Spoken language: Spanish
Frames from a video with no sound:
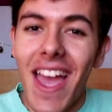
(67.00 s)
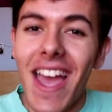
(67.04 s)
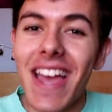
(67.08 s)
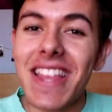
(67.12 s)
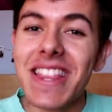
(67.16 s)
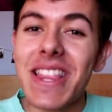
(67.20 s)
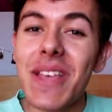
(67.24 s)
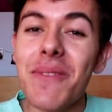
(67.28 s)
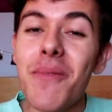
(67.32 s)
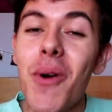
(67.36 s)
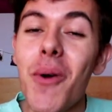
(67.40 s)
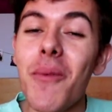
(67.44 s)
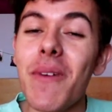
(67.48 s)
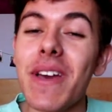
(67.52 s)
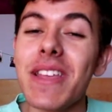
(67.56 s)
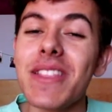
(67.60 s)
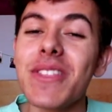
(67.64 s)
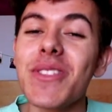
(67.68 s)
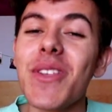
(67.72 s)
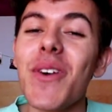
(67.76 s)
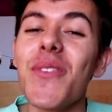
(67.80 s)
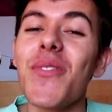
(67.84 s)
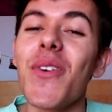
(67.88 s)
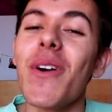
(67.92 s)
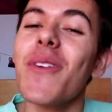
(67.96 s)
este
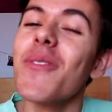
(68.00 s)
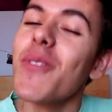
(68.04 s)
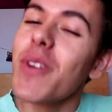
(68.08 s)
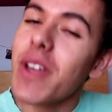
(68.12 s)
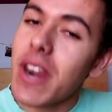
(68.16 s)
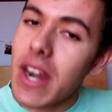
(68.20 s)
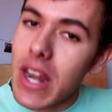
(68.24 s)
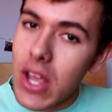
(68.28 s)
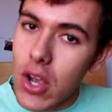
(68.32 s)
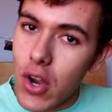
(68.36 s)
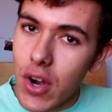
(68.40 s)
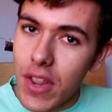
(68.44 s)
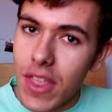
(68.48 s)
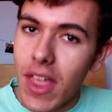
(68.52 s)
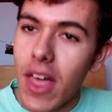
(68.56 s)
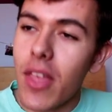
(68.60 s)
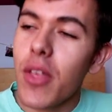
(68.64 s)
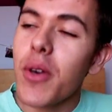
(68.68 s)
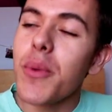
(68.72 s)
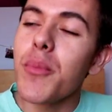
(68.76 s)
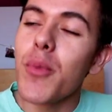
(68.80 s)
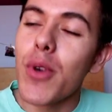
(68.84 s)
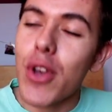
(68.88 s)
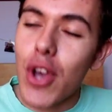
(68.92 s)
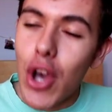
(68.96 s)
momento fue muy recordado
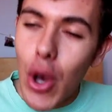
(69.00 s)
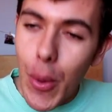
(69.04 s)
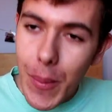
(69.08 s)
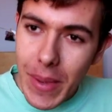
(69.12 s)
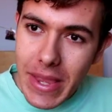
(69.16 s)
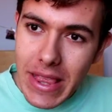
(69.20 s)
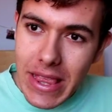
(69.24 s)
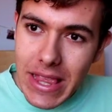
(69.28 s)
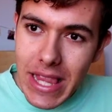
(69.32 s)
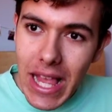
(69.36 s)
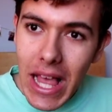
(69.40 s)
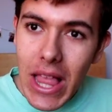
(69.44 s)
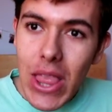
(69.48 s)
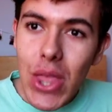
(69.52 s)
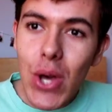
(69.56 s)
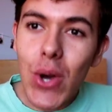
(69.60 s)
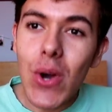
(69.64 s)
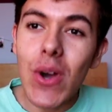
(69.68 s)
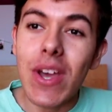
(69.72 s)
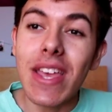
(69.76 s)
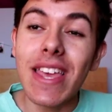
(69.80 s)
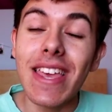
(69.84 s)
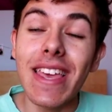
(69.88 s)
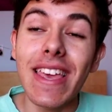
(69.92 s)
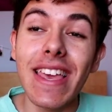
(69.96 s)
y muy
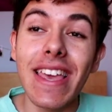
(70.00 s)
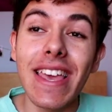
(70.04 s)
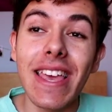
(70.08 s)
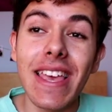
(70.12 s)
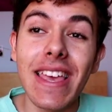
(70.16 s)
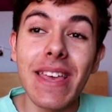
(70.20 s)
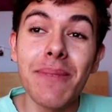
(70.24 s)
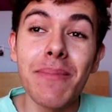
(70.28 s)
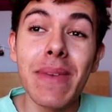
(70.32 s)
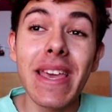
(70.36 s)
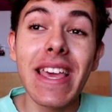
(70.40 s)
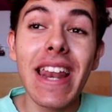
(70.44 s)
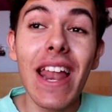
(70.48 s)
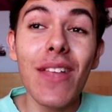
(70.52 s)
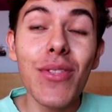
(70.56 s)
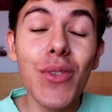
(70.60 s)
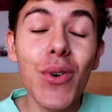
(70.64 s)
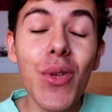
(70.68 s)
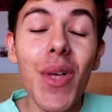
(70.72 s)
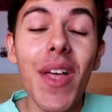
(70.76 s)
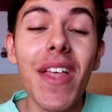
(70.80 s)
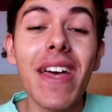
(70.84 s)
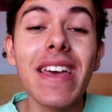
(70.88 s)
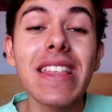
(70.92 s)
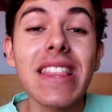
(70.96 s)
comentado y mi gran
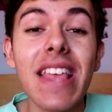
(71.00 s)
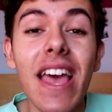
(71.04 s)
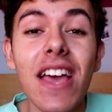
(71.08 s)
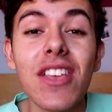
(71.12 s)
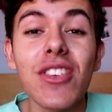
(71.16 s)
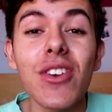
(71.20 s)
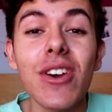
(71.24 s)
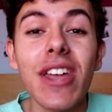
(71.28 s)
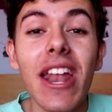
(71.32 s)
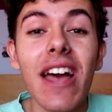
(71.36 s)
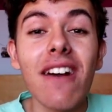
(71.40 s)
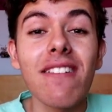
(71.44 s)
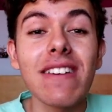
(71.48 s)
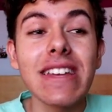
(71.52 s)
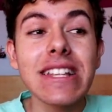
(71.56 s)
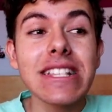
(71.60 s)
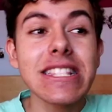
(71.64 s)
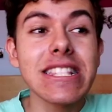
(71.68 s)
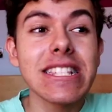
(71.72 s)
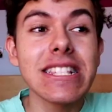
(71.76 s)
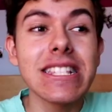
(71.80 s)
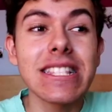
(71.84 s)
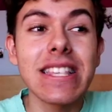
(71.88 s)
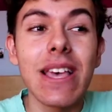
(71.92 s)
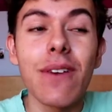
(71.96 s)
duda de este año era ver
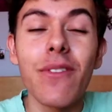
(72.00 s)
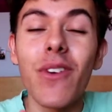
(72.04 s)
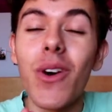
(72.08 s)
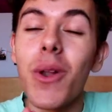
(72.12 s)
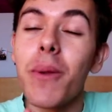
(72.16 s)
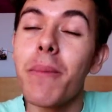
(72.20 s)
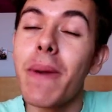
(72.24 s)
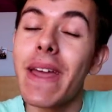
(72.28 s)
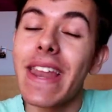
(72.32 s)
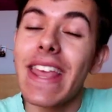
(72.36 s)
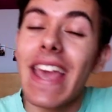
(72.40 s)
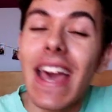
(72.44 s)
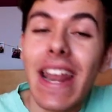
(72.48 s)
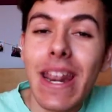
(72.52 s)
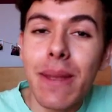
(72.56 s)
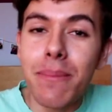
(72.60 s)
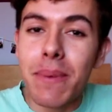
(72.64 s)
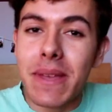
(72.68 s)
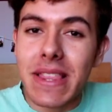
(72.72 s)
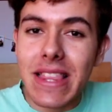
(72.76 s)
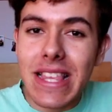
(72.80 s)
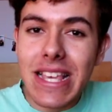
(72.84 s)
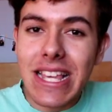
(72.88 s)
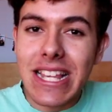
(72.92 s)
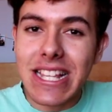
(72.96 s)
si se volvería a
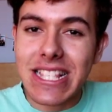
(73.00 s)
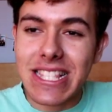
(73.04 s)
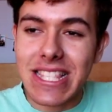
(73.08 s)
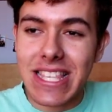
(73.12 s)
repetir,